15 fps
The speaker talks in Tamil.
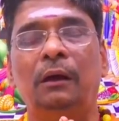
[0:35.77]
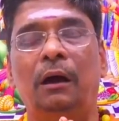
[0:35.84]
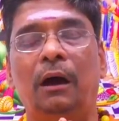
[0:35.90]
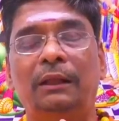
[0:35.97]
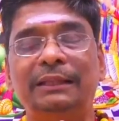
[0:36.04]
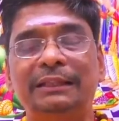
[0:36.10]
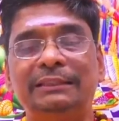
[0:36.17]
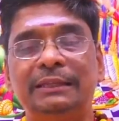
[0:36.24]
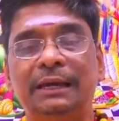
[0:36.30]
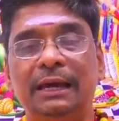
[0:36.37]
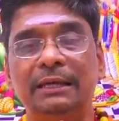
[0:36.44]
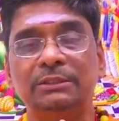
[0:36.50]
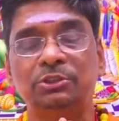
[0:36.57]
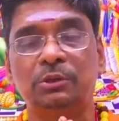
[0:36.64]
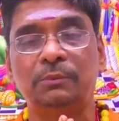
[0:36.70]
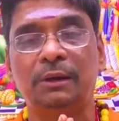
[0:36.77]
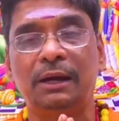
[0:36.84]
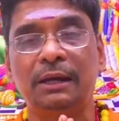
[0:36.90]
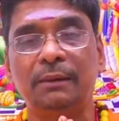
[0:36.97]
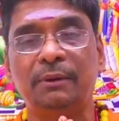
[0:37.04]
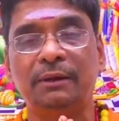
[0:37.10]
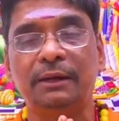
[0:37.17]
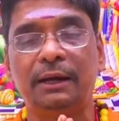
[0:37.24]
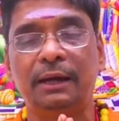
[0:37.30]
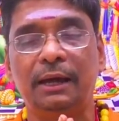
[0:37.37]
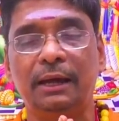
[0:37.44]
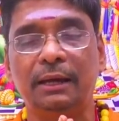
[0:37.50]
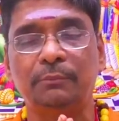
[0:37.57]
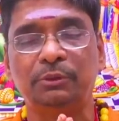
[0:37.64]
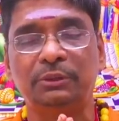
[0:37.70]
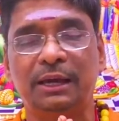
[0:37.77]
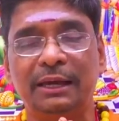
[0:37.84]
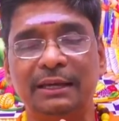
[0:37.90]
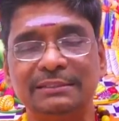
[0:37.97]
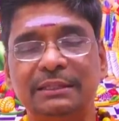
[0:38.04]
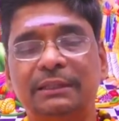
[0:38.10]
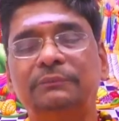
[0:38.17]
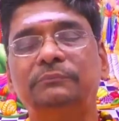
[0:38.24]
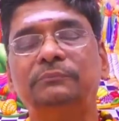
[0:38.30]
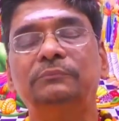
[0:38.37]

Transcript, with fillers: ஆதித்யாய சோமாய மங்களாய புதாய ச